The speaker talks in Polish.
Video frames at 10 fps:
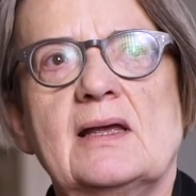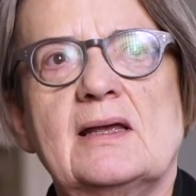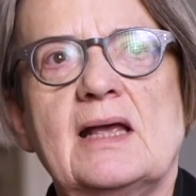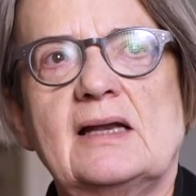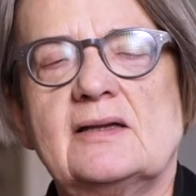
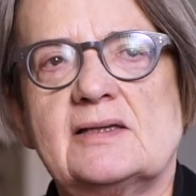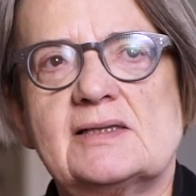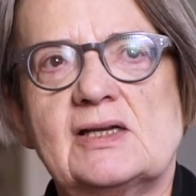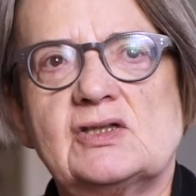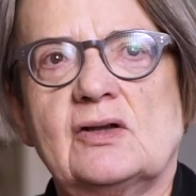Y, ale
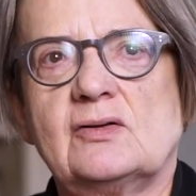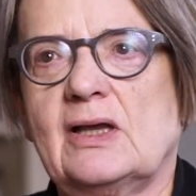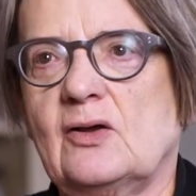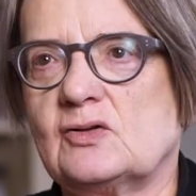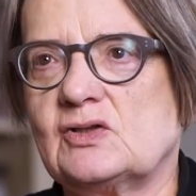niezależnie od
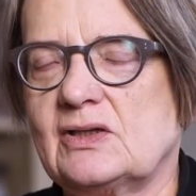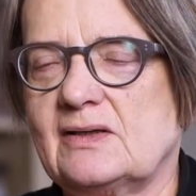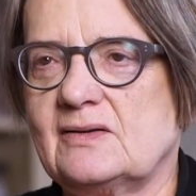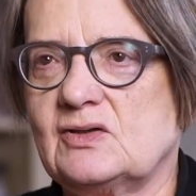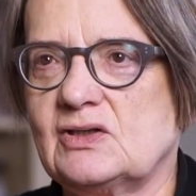tego,
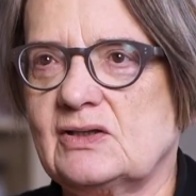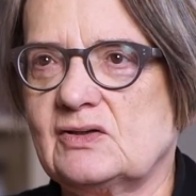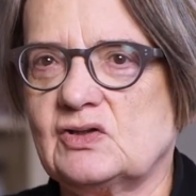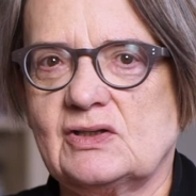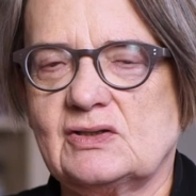czy,
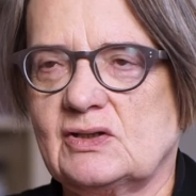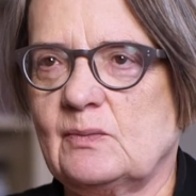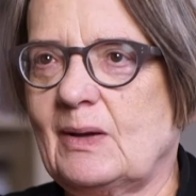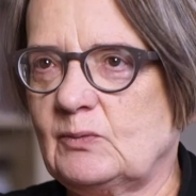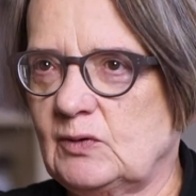czy, czy, czy
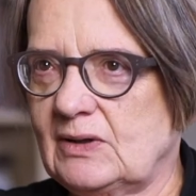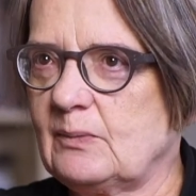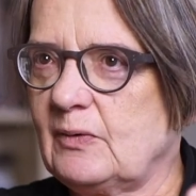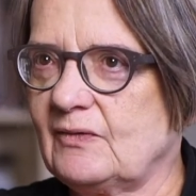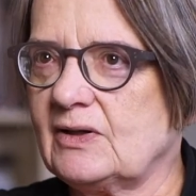mam
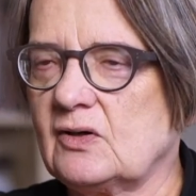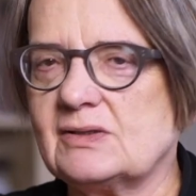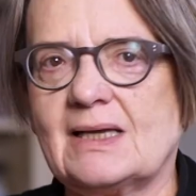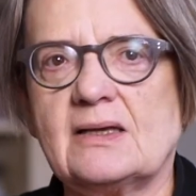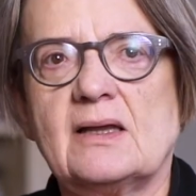tutaj pewien
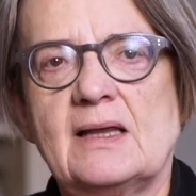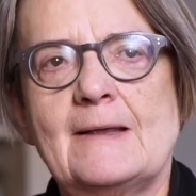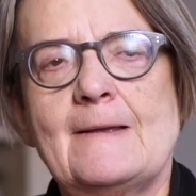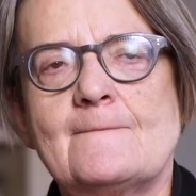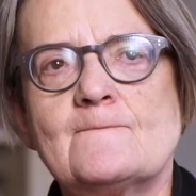rodzaj
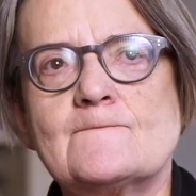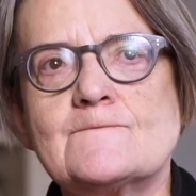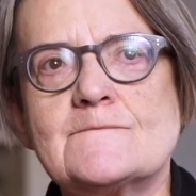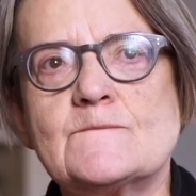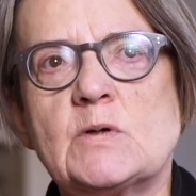
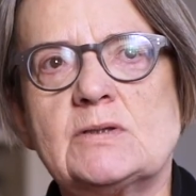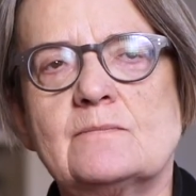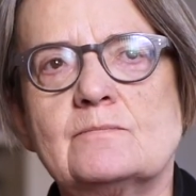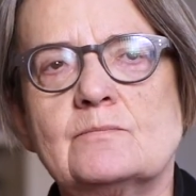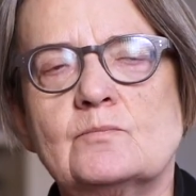mm,
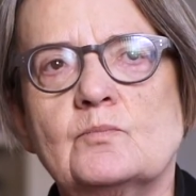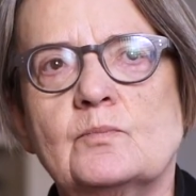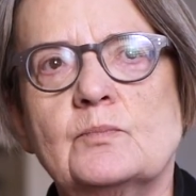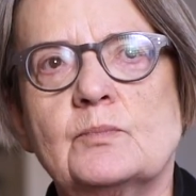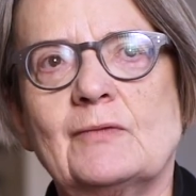mm,
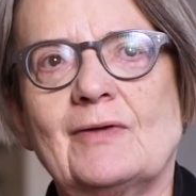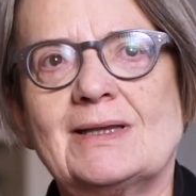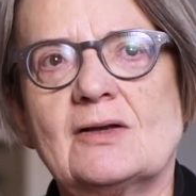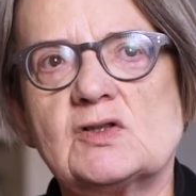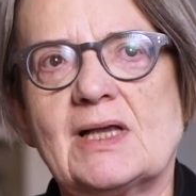
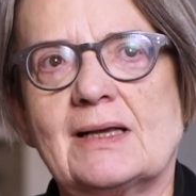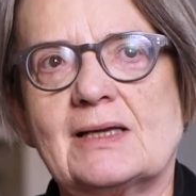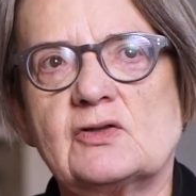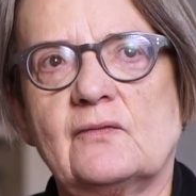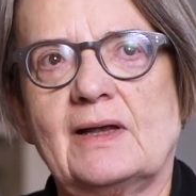prywatnego
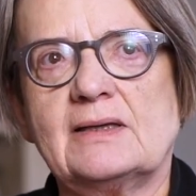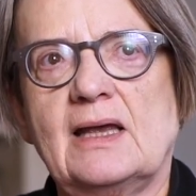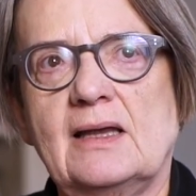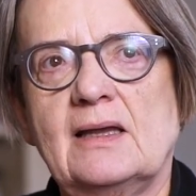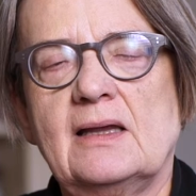
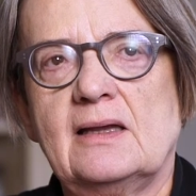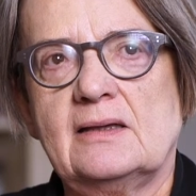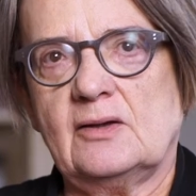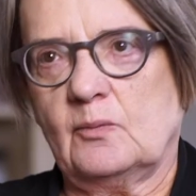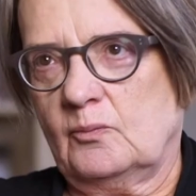zaangażowania,
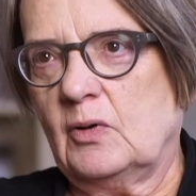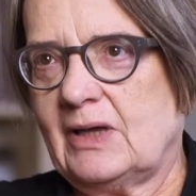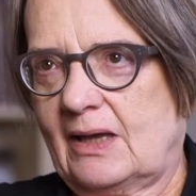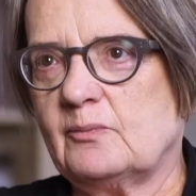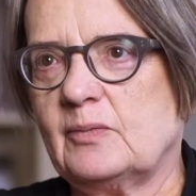to
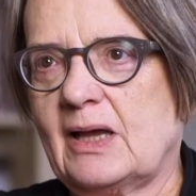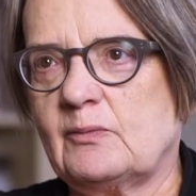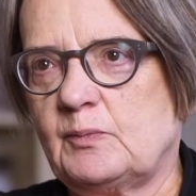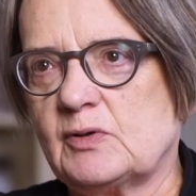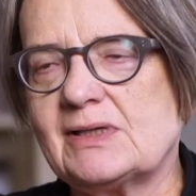moja
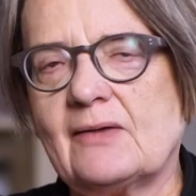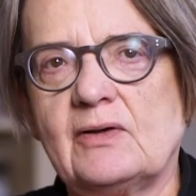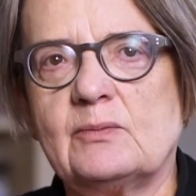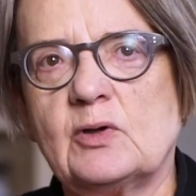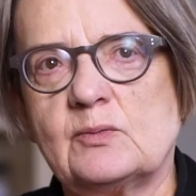jakby
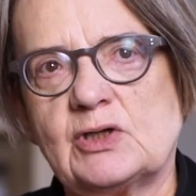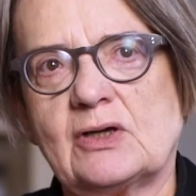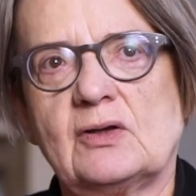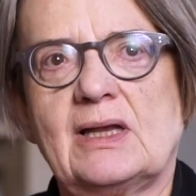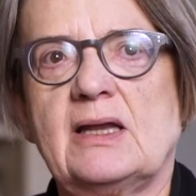postawa i moje
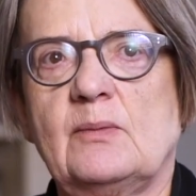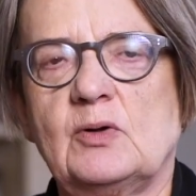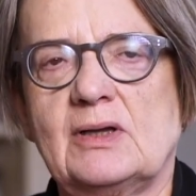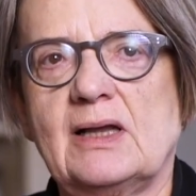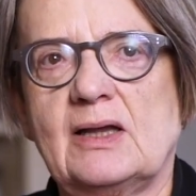przekonania
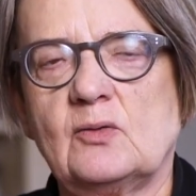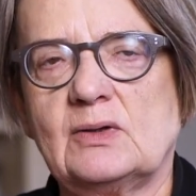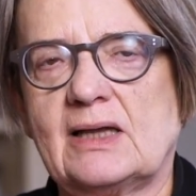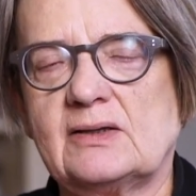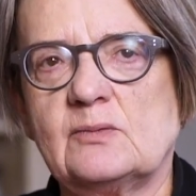polegają
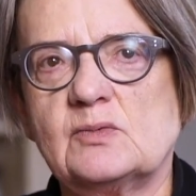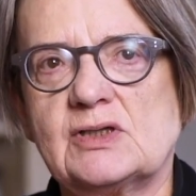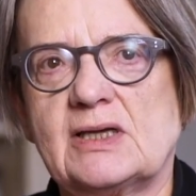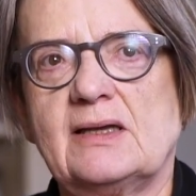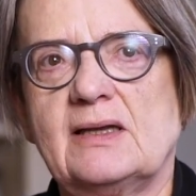na tym,
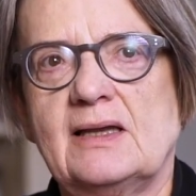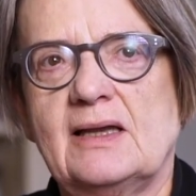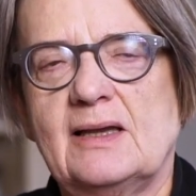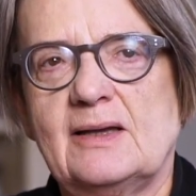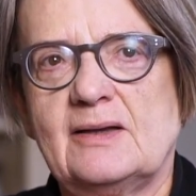że
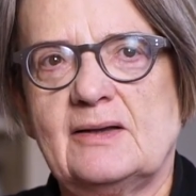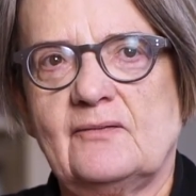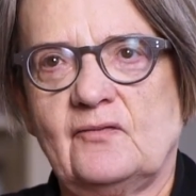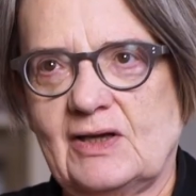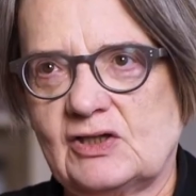Y,
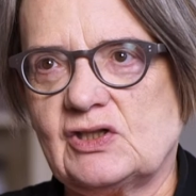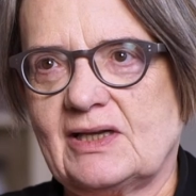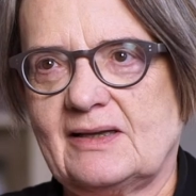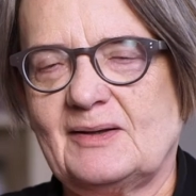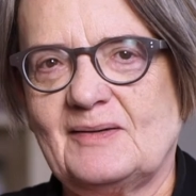
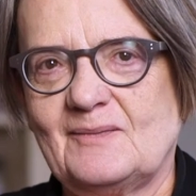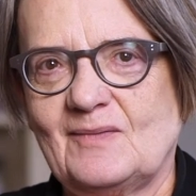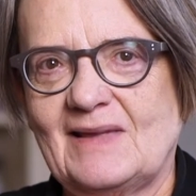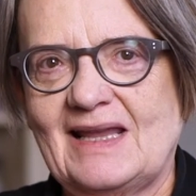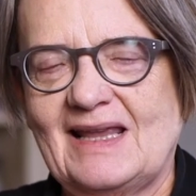wierzę
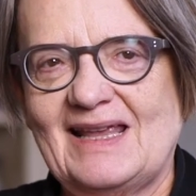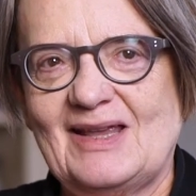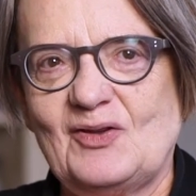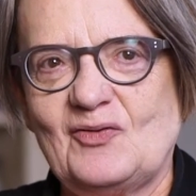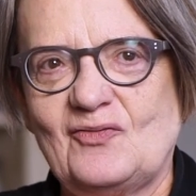
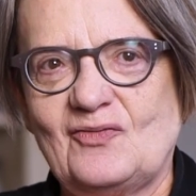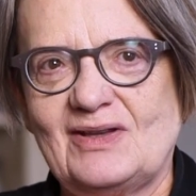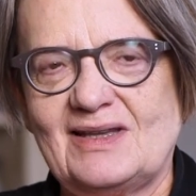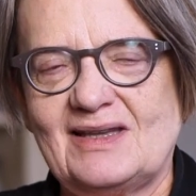w